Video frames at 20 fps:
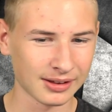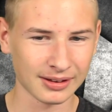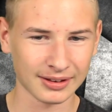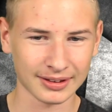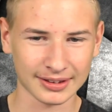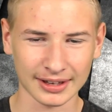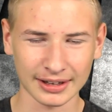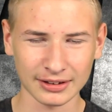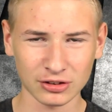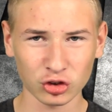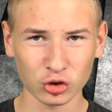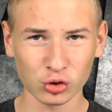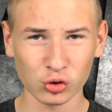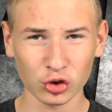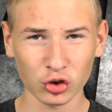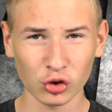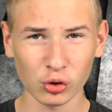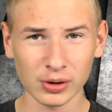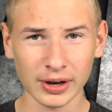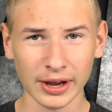das ganze
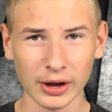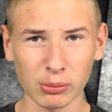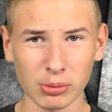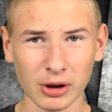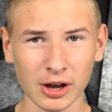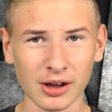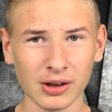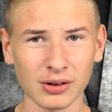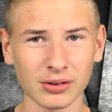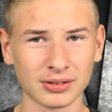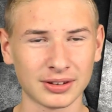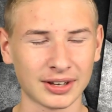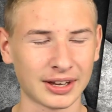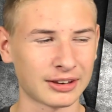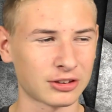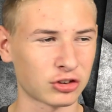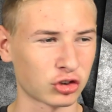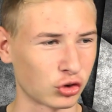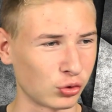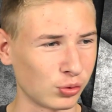Schuljahr über und die
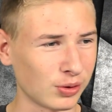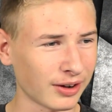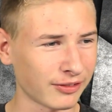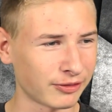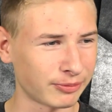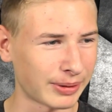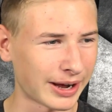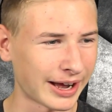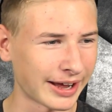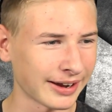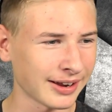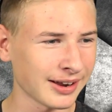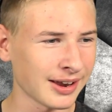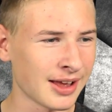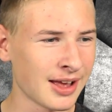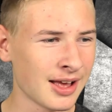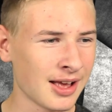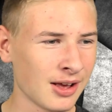ganze Schullaufbahn